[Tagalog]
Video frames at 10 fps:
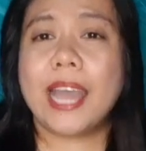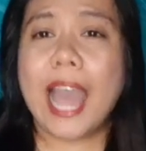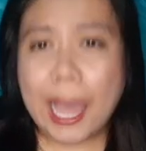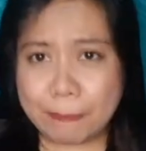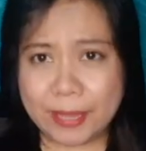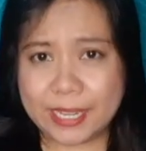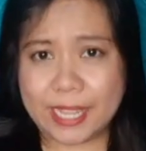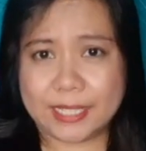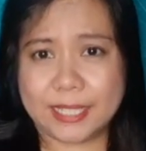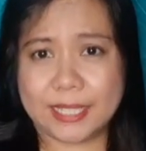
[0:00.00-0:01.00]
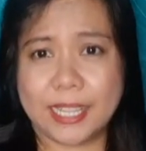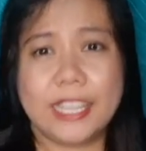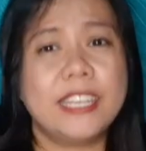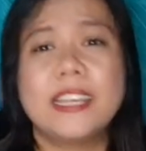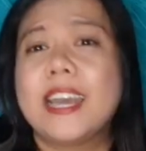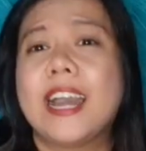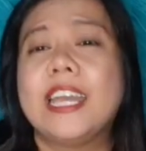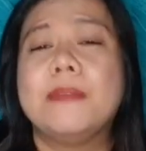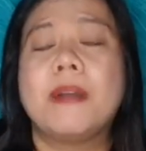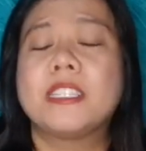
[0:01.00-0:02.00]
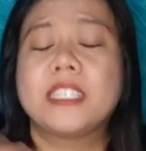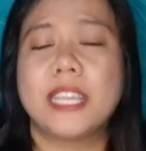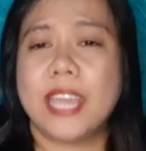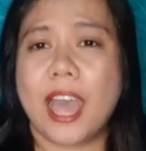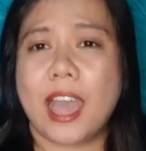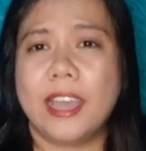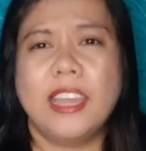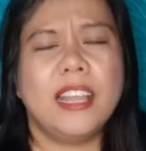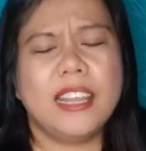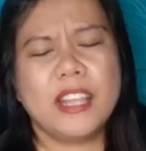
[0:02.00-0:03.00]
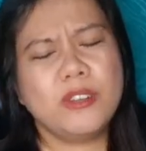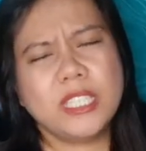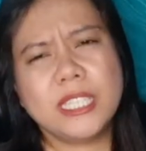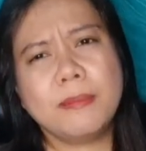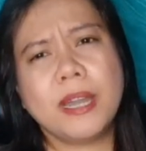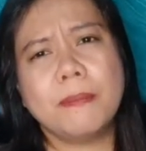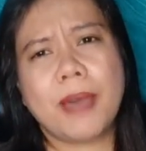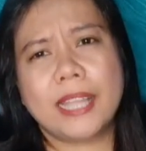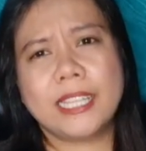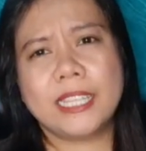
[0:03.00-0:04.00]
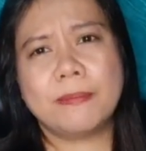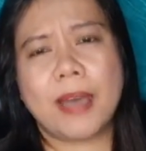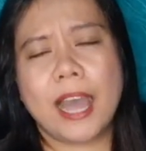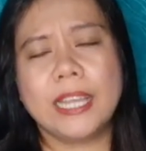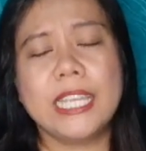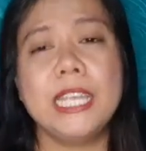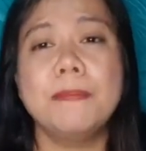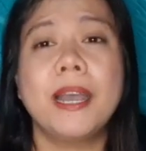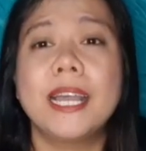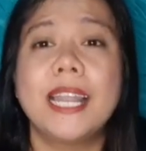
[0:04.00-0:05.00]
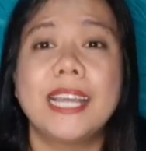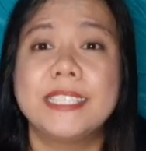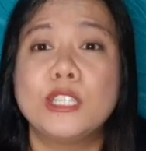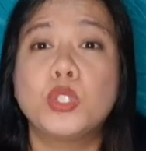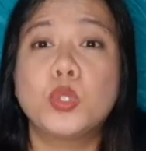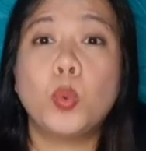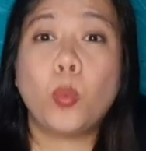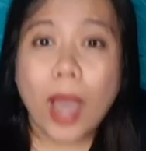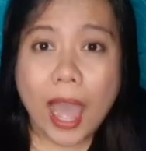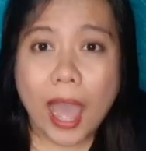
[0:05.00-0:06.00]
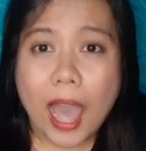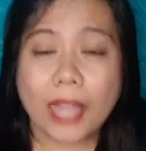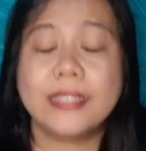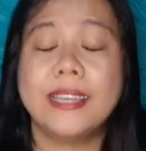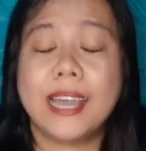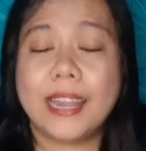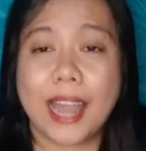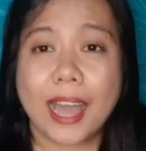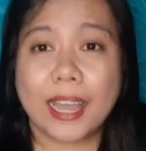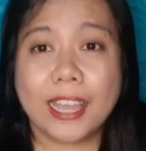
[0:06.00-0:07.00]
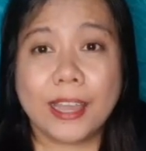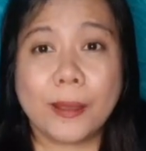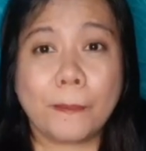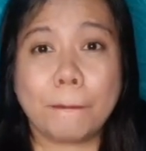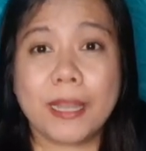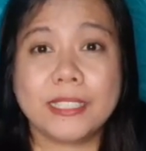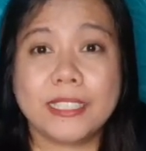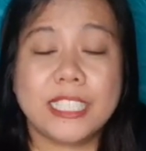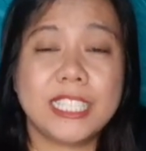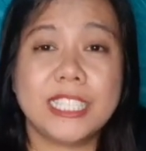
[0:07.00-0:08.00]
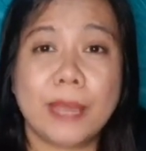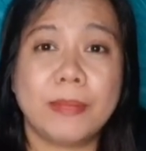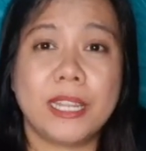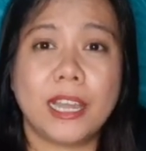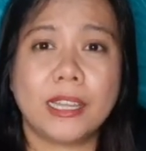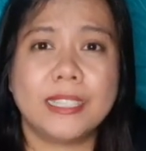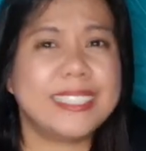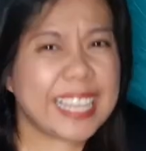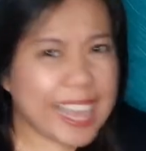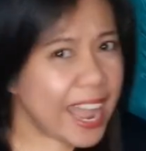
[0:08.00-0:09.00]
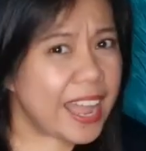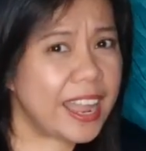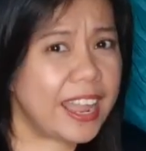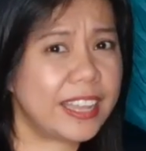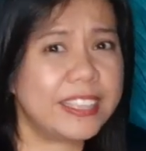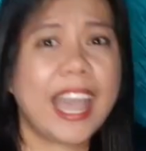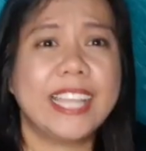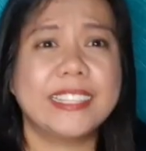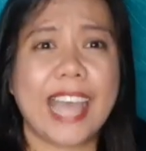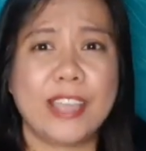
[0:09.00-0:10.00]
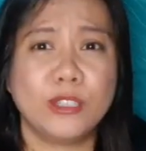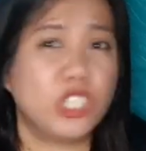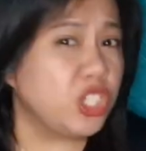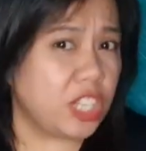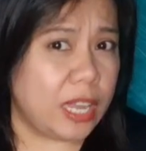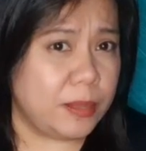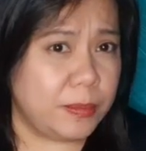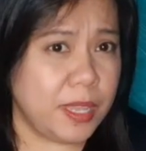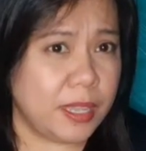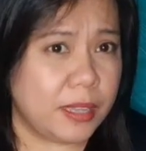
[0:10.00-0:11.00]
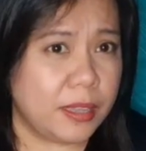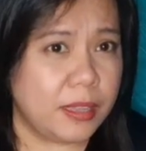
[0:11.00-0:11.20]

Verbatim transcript: happiness, ng kakaibang saya. Lalo na sa mga bata, di ba? Ibang klasing tuwa at galak pag sinasabi nilang, tara, kain tayo sa Jollibee.